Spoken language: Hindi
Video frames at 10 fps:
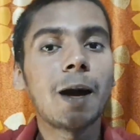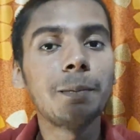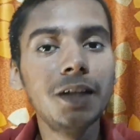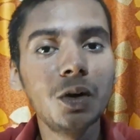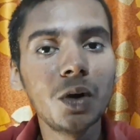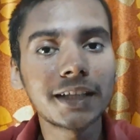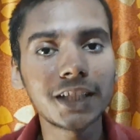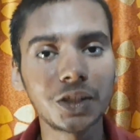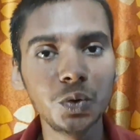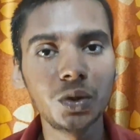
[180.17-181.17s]
अमीर लोग ऐसा
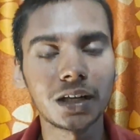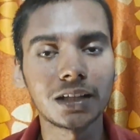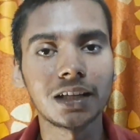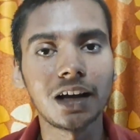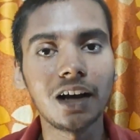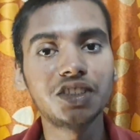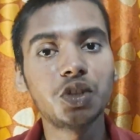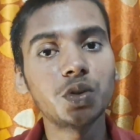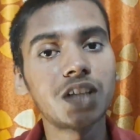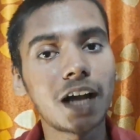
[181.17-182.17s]
क्यों करते हैं और
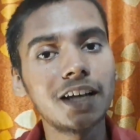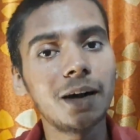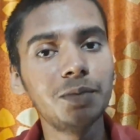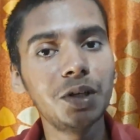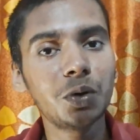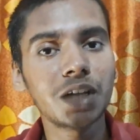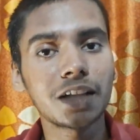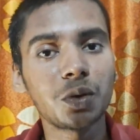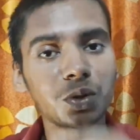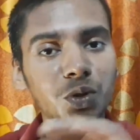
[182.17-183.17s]
जो ज़्यादा अमीर हो
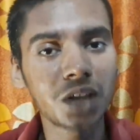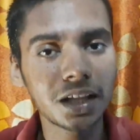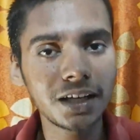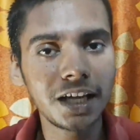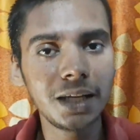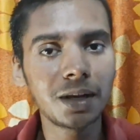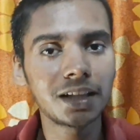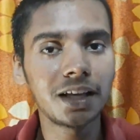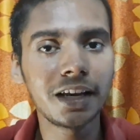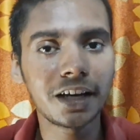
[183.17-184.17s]
जाते हैं और जो ज़्यादा गरीब
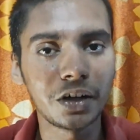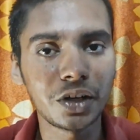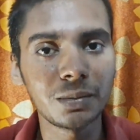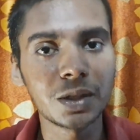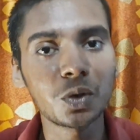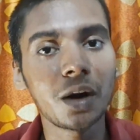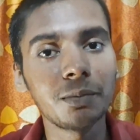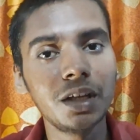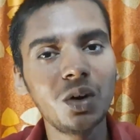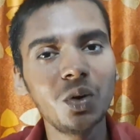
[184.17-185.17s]
रहते हैं अगर कंट्री में तो
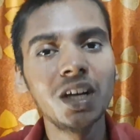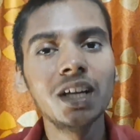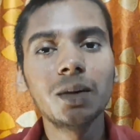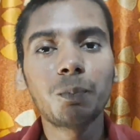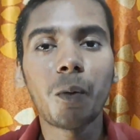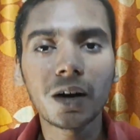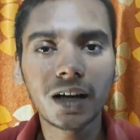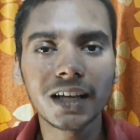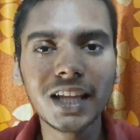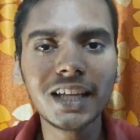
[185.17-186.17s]
अमीर लोग
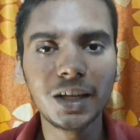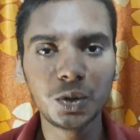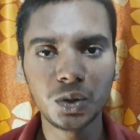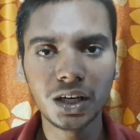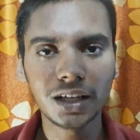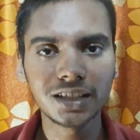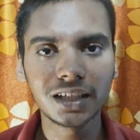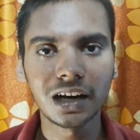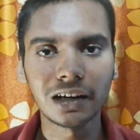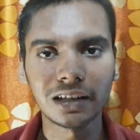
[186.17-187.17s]
खरीदेंगे यू ये लग्जरी
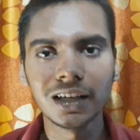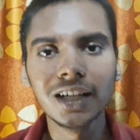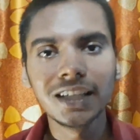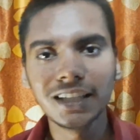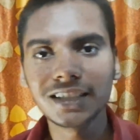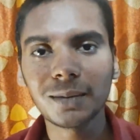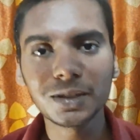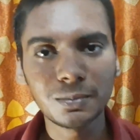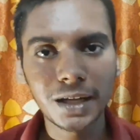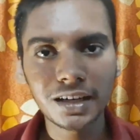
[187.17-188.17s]
गाड़ियाँ इसका
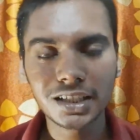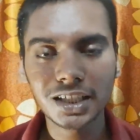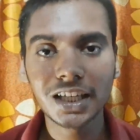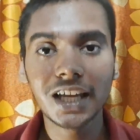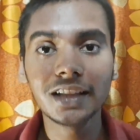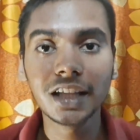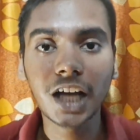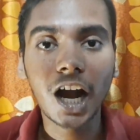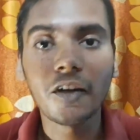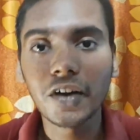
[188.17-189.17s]
बस मेन रीज़न ये है
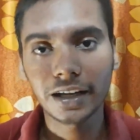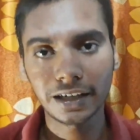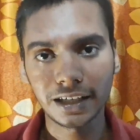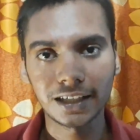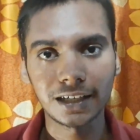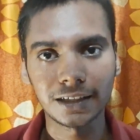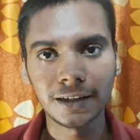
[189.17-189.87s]
दिखावा करने के